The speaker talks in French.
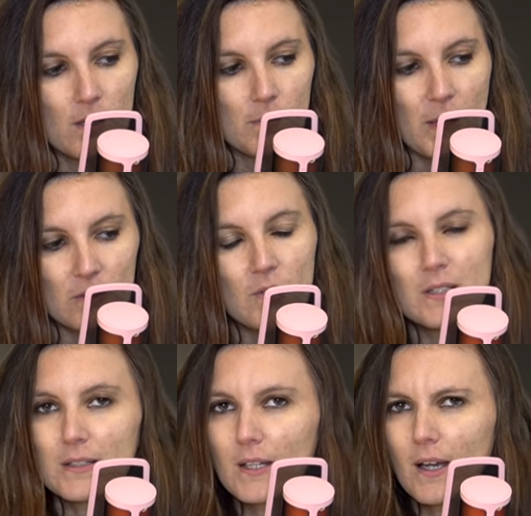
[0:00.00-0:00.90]
parce que
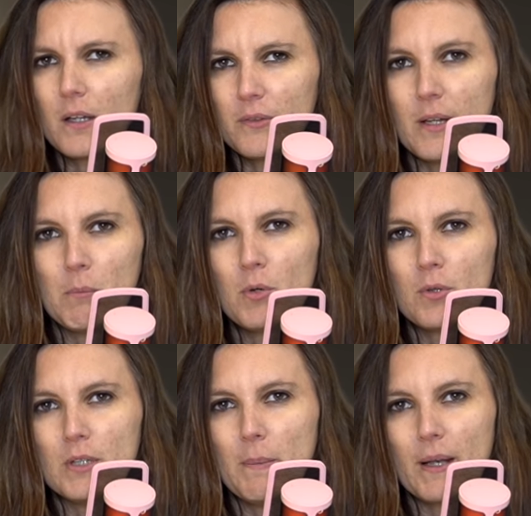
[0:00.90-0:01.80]
c'est très rare finalement
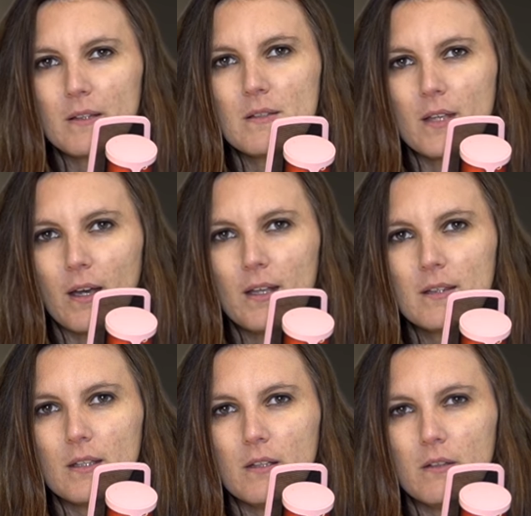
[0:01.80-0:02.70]
que des personnes
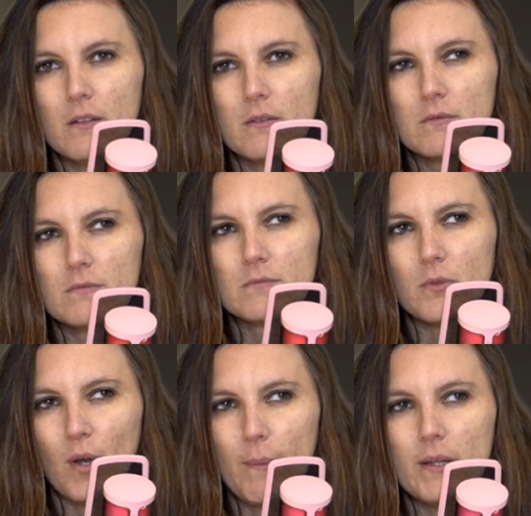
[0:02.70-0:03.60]
s'arrêtent et
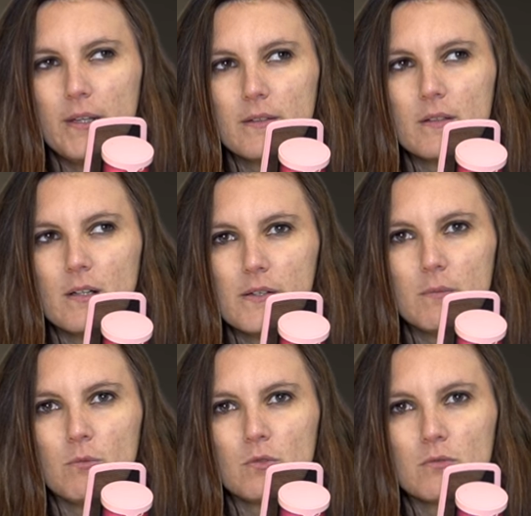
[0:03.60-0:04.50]
verbalisent les
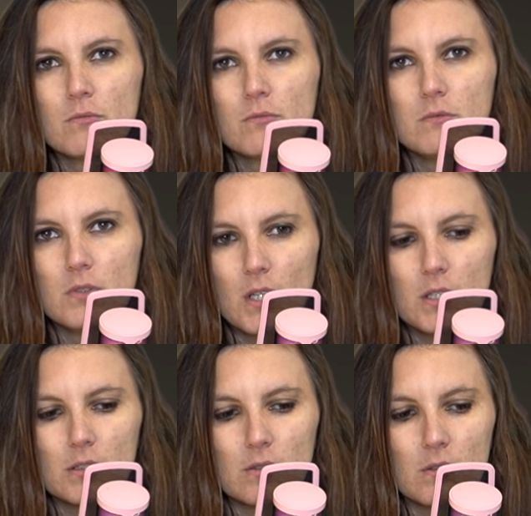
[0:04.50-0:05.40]
émotions de
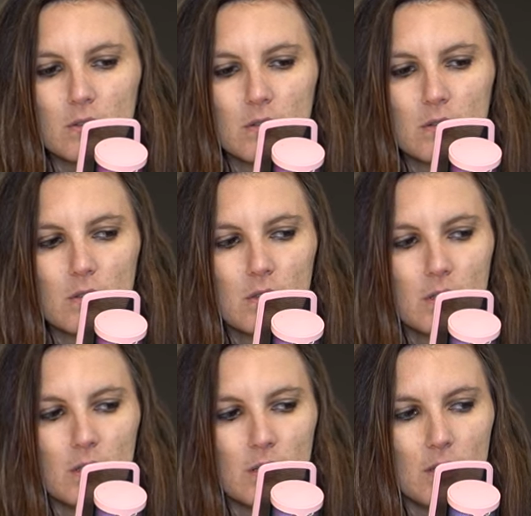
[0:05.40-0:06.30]
quelqu'un d'autre.
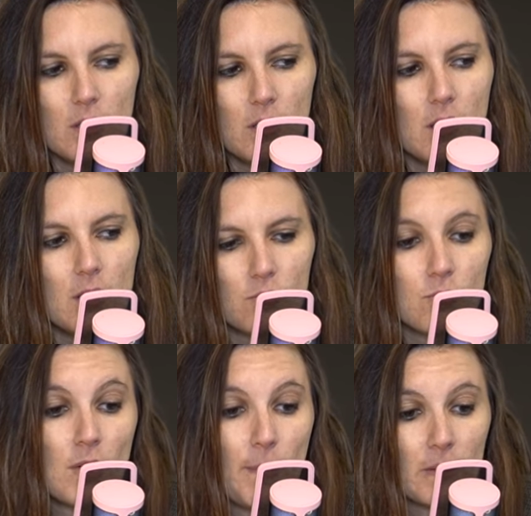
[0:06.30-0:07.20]
Et du
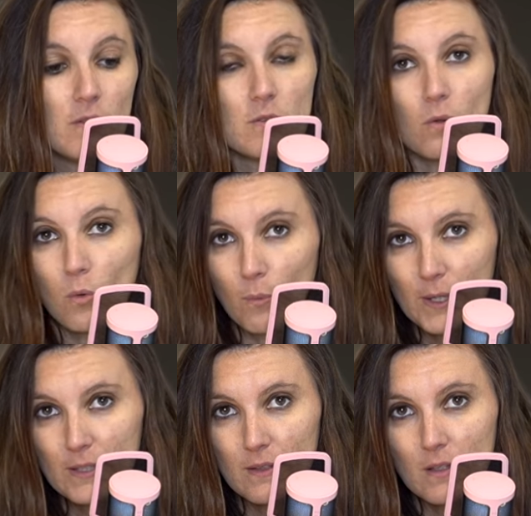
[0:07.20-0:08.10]
coup, la personne se sent
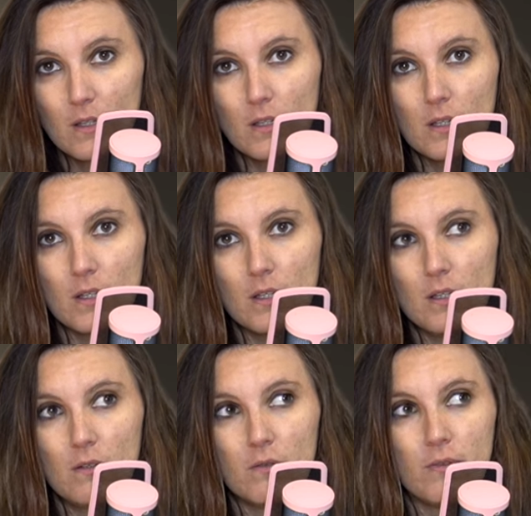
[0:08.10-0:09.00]
comprise
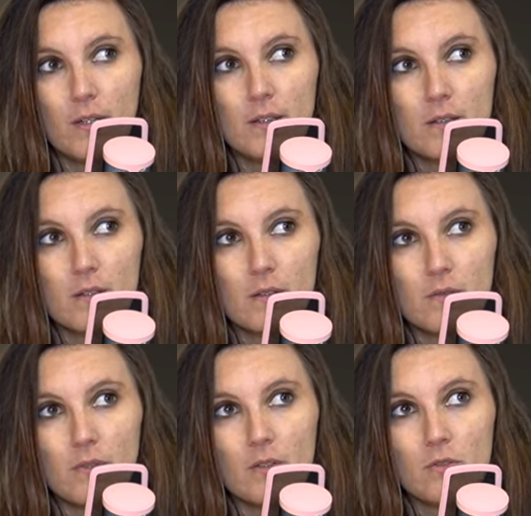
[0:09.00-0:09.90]
et va,
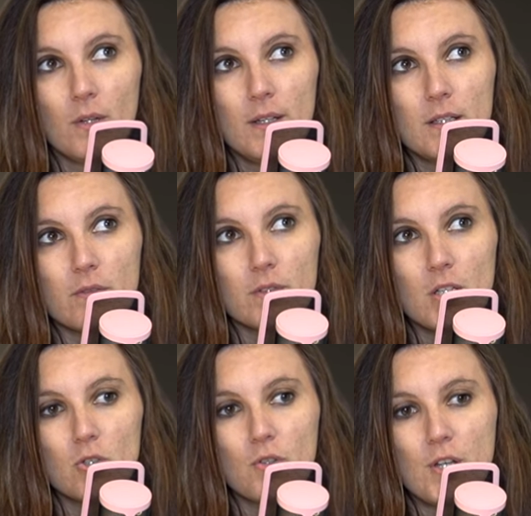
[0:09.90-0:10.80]
va instaurer
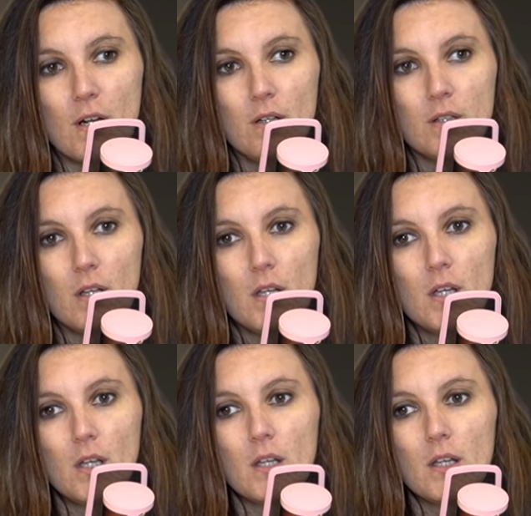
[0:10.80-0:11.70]
davantage de dialogue
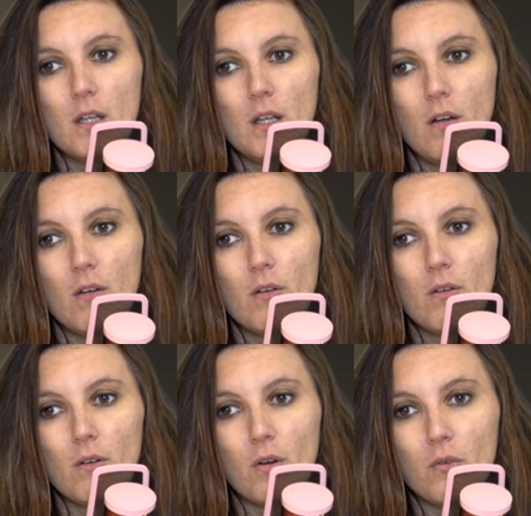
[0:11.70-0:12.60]
et euh,
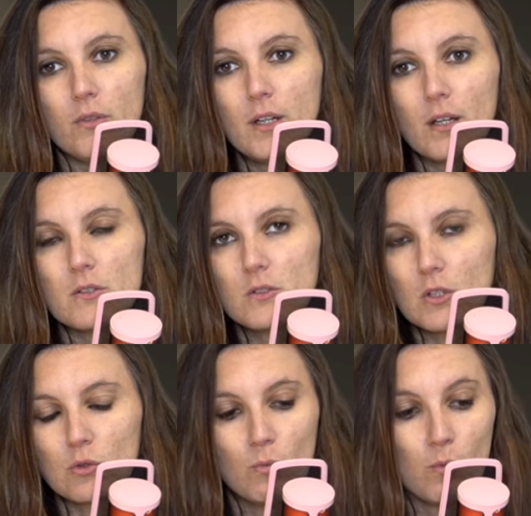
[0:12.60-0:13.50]
revenir à une
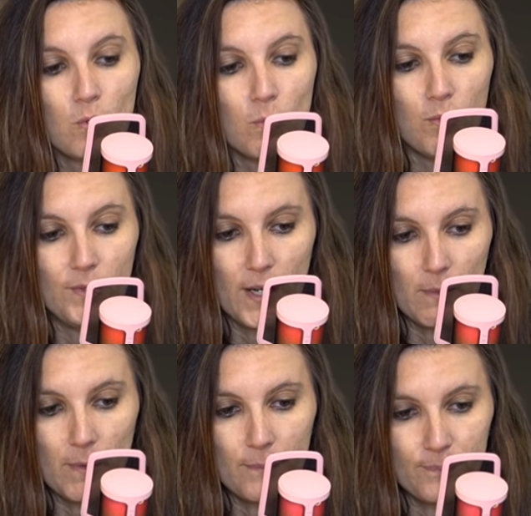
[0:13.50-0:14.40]
situation beaucoup plus calme.